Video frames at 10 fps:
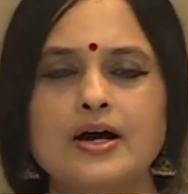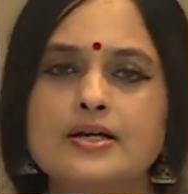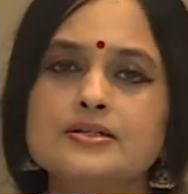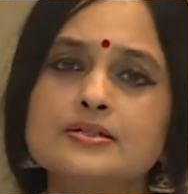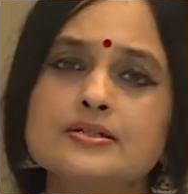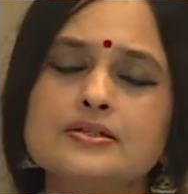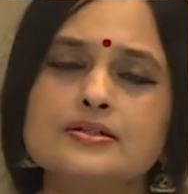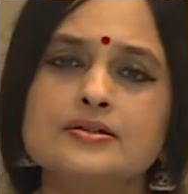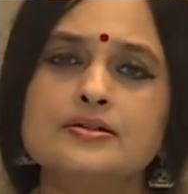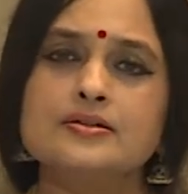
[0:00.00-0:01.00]
அன்று
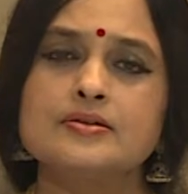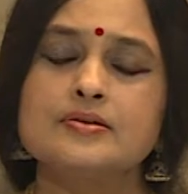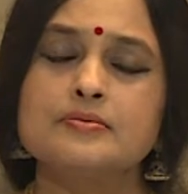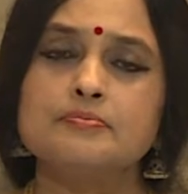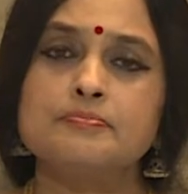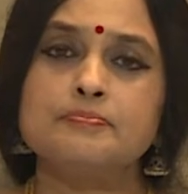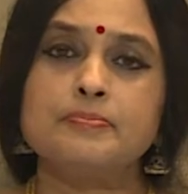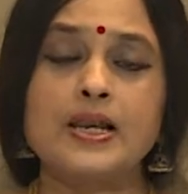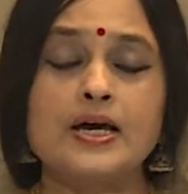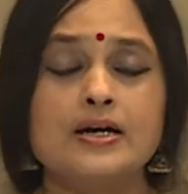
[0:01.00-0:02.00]

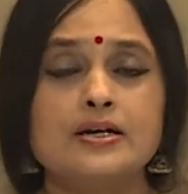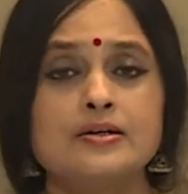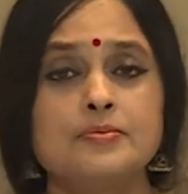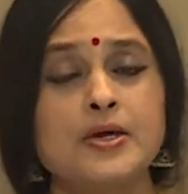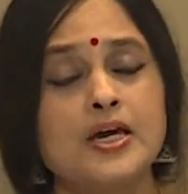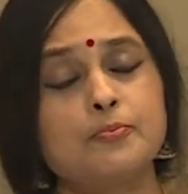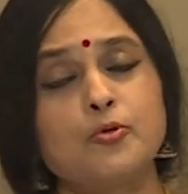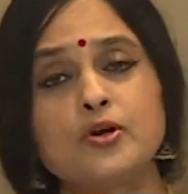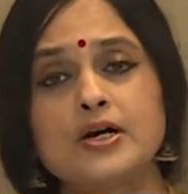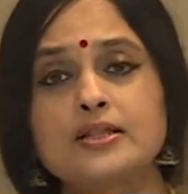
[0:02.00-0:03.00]
பல பேர்
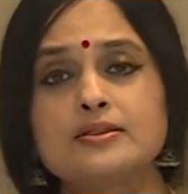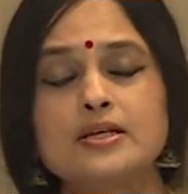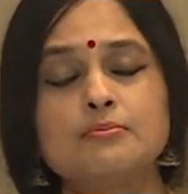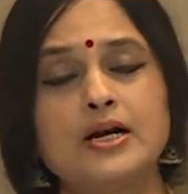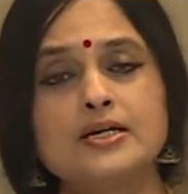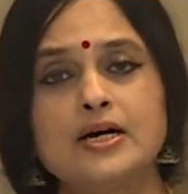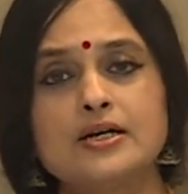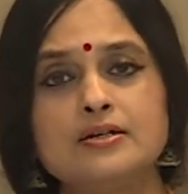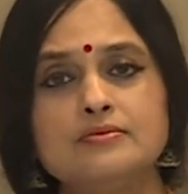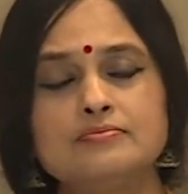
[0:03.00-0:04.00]
போர்க்களத்தில்
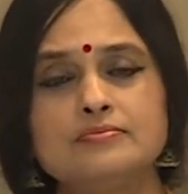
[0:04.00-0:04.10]
மாண்டார்கள்